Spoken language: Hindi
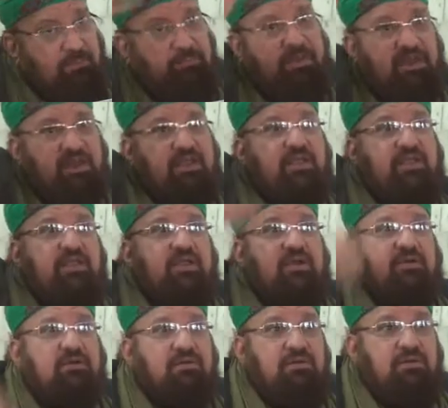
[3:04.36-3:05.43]
तब भी नहीं किया
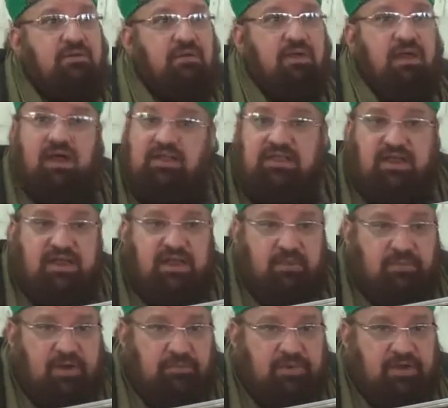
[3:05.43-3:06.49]
आधा
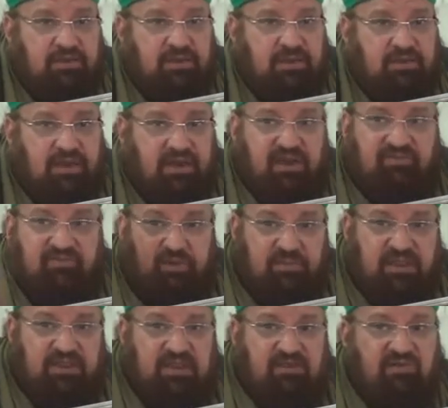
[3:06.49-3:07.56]
कलमा पढ़ता था अल्लाह
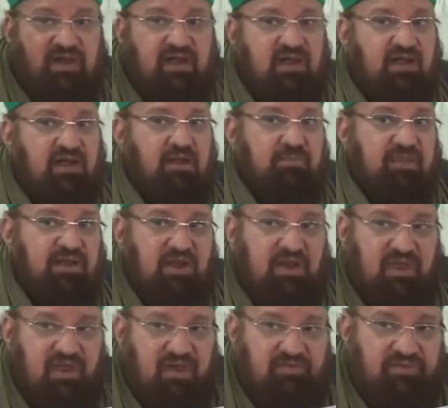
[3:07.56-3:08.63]
फरमाता वकाना मिनल
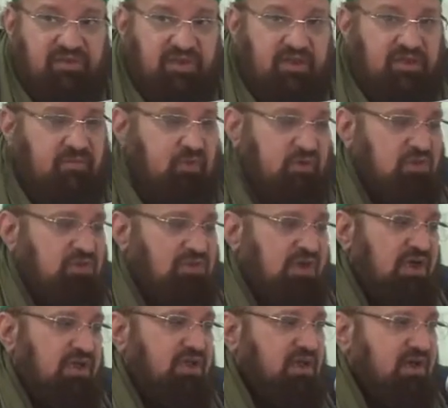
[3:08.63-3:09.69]
काफिरीन वो तो
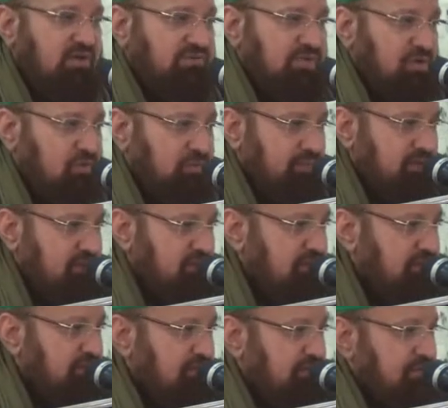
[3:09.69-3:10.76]
था ही काफिरों में से
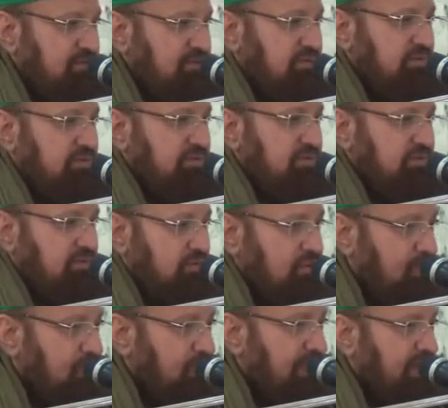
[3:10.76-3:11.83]

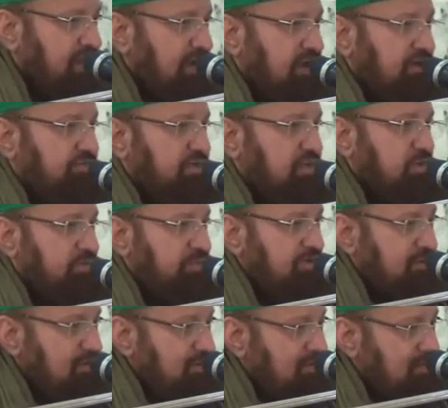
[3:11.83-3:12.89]
तो हो गया काफिरों में
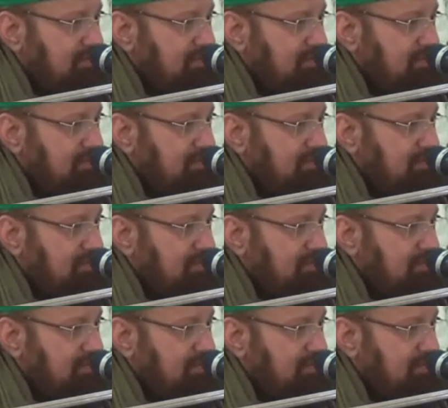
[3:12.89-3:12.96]
से